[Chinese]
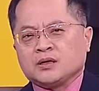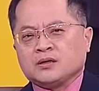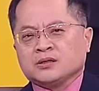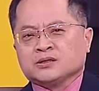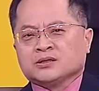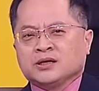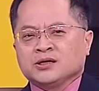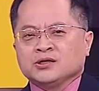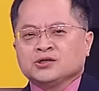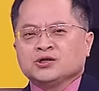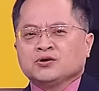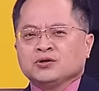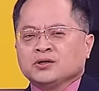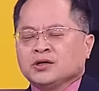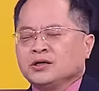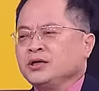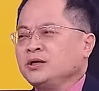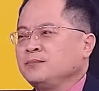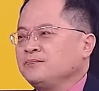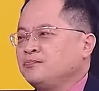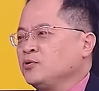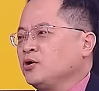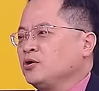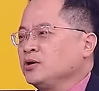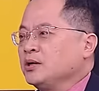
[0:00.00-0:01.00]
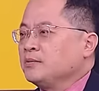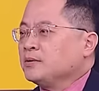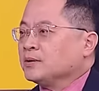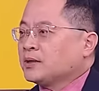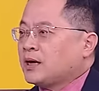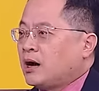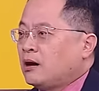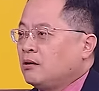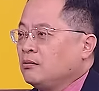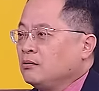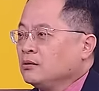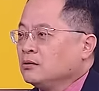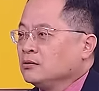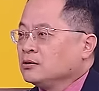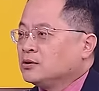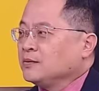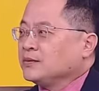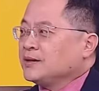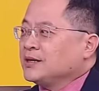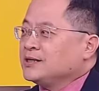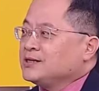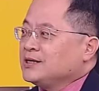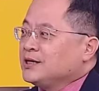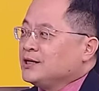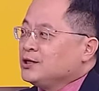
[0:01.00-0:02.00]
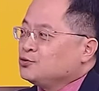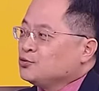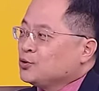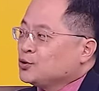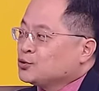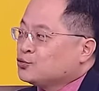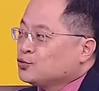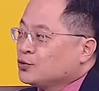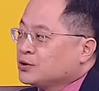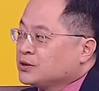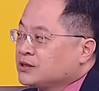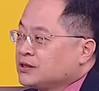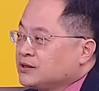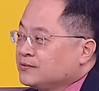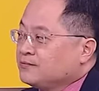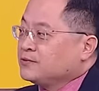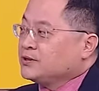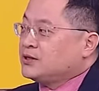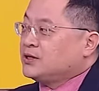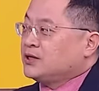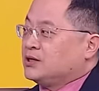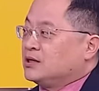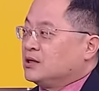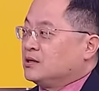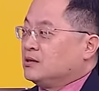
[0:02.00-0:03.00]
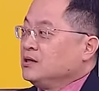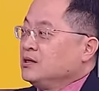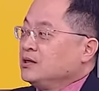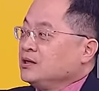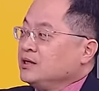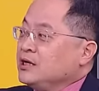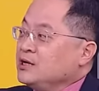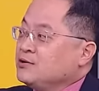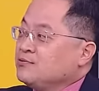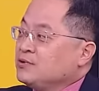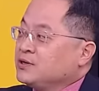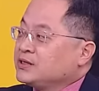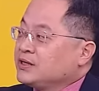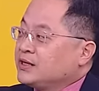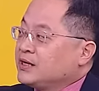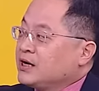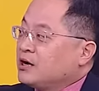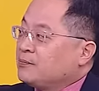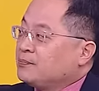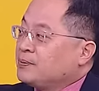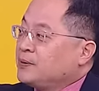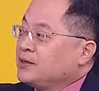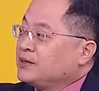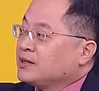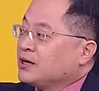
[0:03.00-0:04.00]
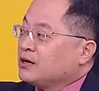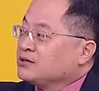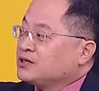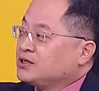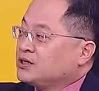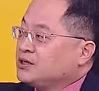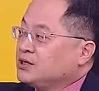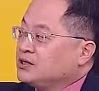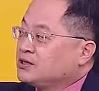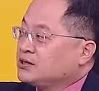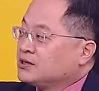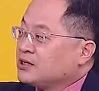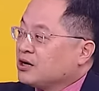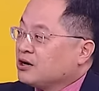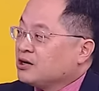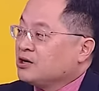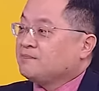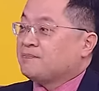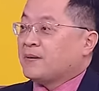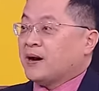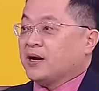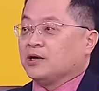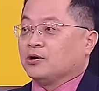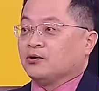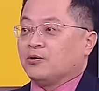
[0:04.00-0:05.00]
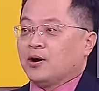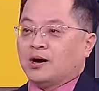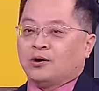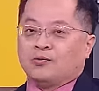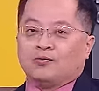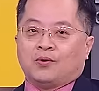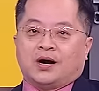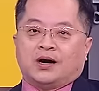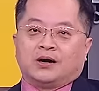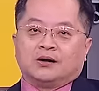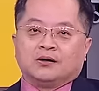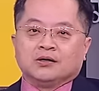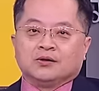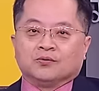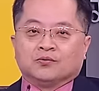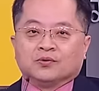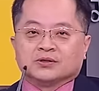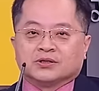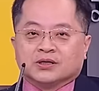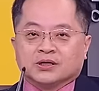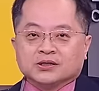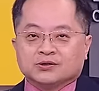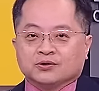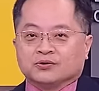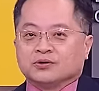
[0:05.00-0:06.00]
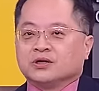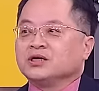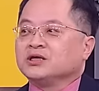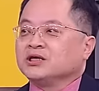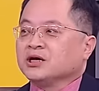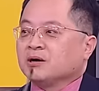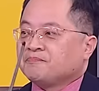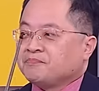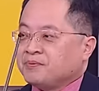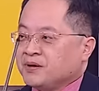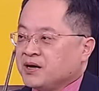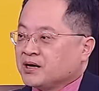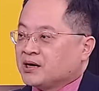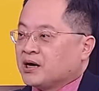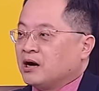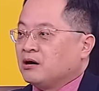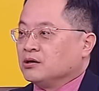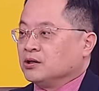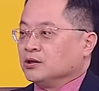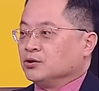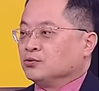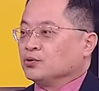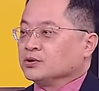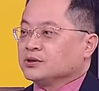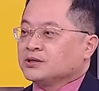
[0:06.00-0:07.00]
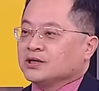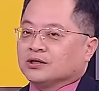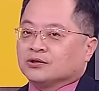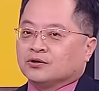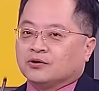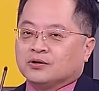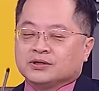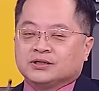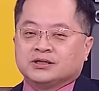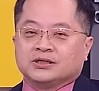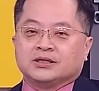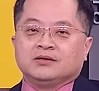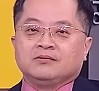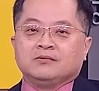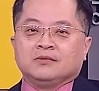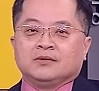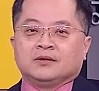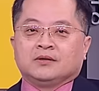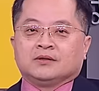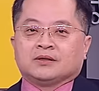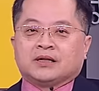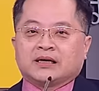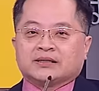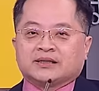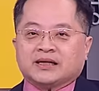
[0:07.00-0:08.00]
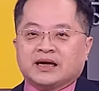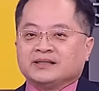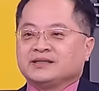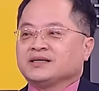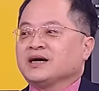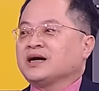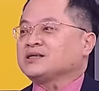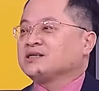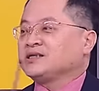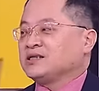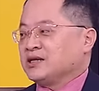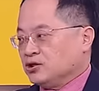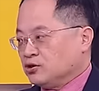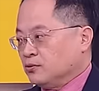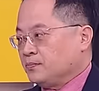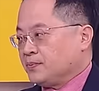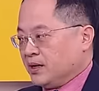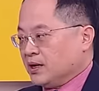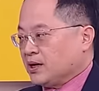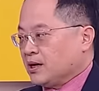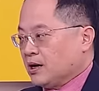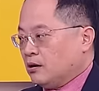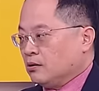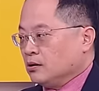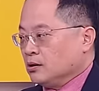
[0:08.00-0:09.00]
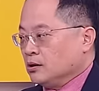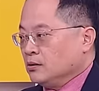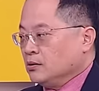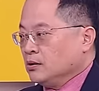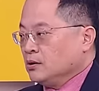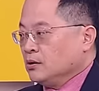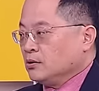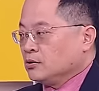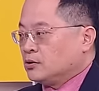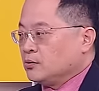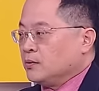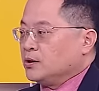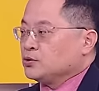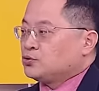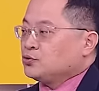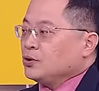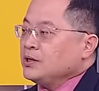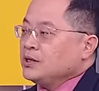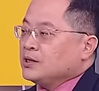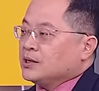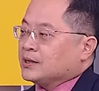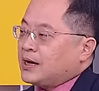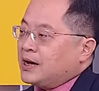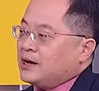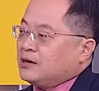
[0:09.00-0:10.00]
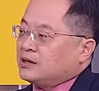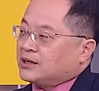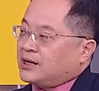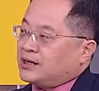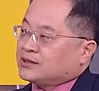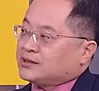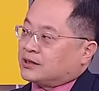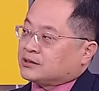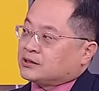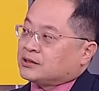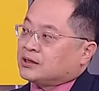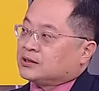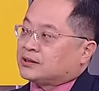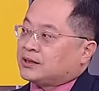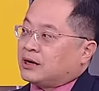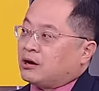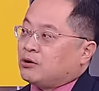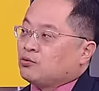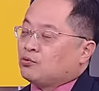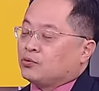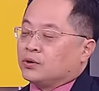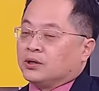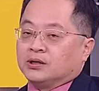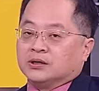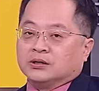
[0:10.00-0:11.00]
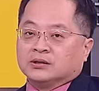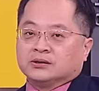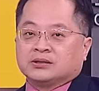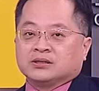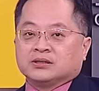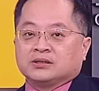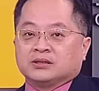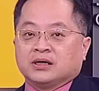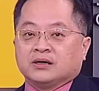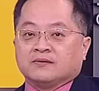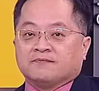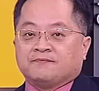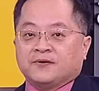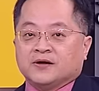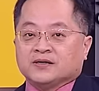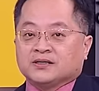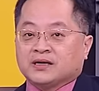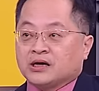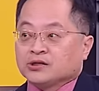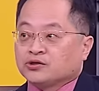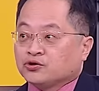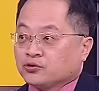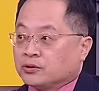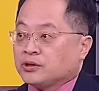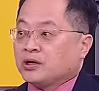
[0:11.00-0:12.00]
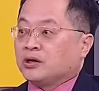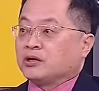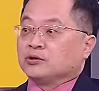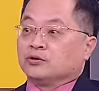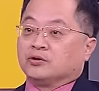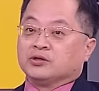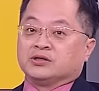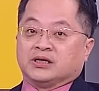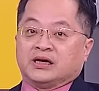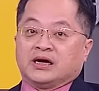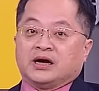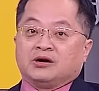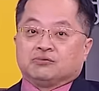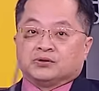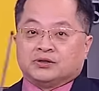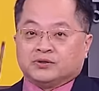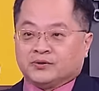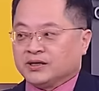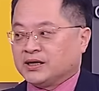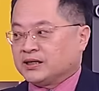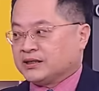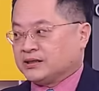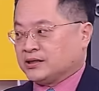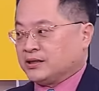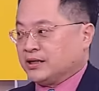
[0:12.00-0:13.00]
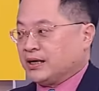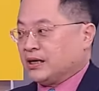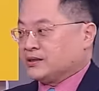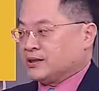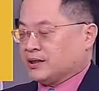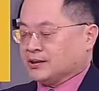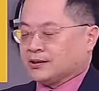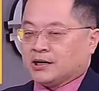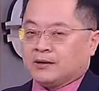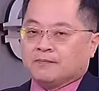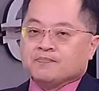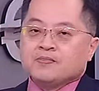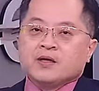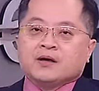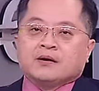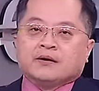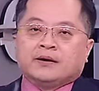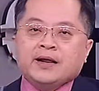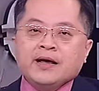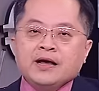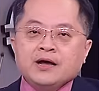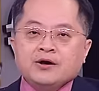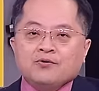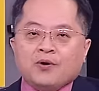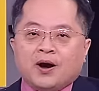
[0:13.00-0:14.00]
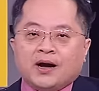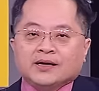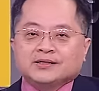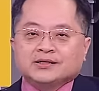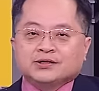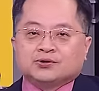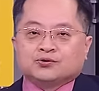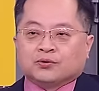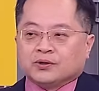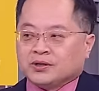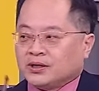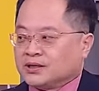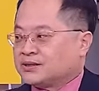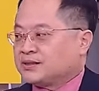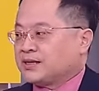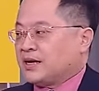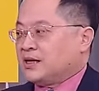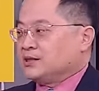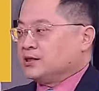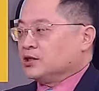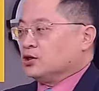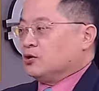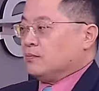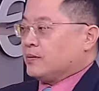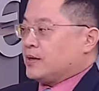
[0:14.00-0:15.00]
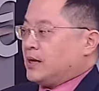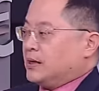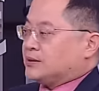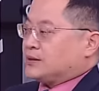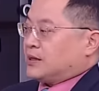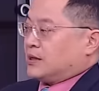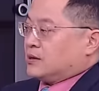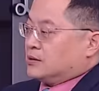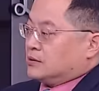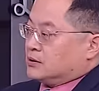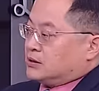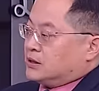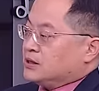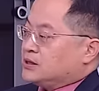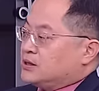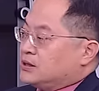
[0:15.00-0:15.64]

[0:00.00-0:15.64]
承受能力不用那么高，对不对？但是你如果做伺服器的，因为现在要拼到70到100的话，哇，我承受能力要变高很多，这个东西它单价自然就变高了，对不对？所以呢，刚刚跟他讲这个导轨是一个非常重要的东西，等一下有机会再跟他讲到。另外是所谓的散热，我们刚刚讲的，其